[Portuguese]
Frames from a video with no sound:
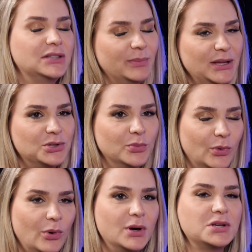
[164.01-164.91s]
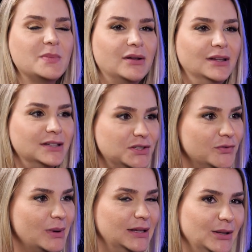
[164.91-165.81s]
também de humor, chamado Detetive
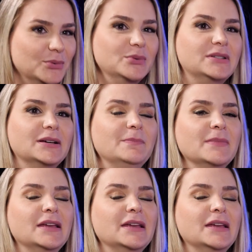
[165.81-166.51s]
Madenusa.